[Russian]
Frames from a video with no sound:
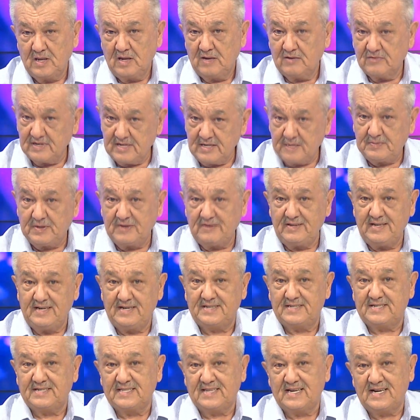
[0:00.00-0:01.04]
Вы не
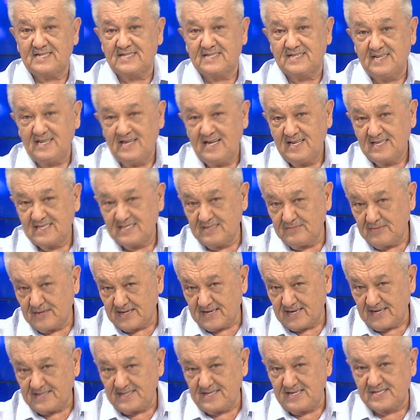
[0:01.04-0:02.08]
поверите, даже
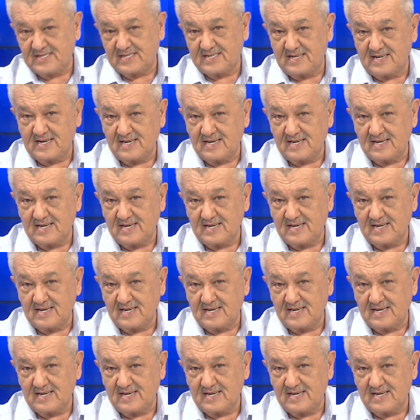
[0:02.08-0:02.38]
демократическое